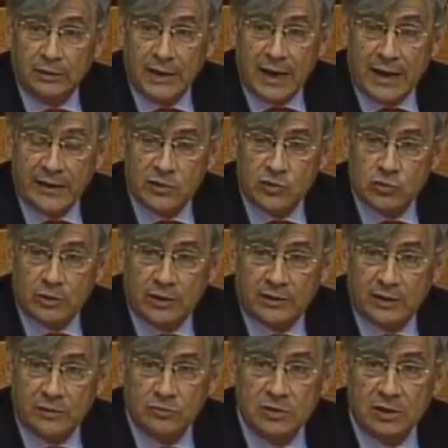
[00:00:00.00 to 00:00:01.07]
ya ha hecho
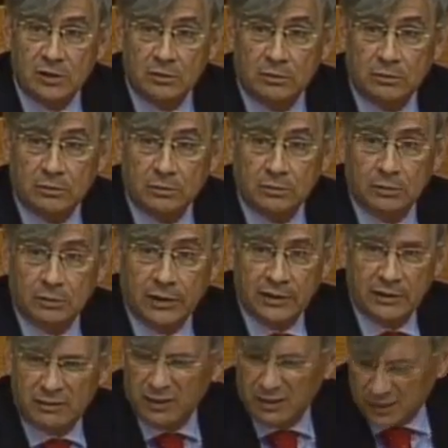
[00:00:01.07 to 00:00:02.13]
Cataluña o,
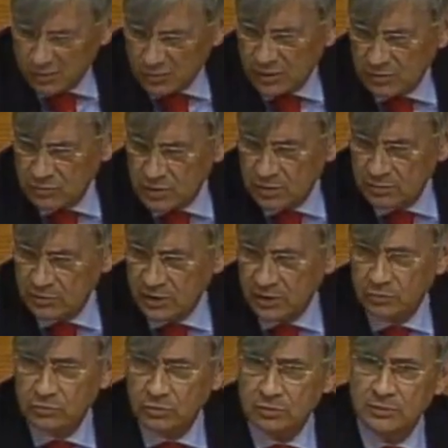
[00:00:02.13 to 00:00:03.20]
Galicia, y creo que alguna comunidad
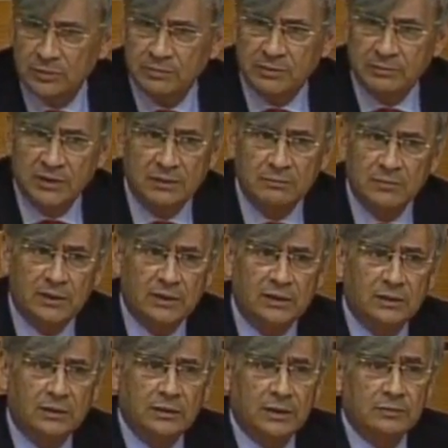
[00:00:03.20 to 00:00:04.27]
autónoma, permíteme
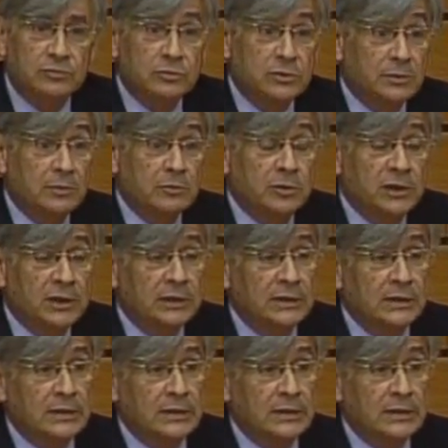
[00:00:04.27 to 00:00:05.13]
el lapsus de memoria,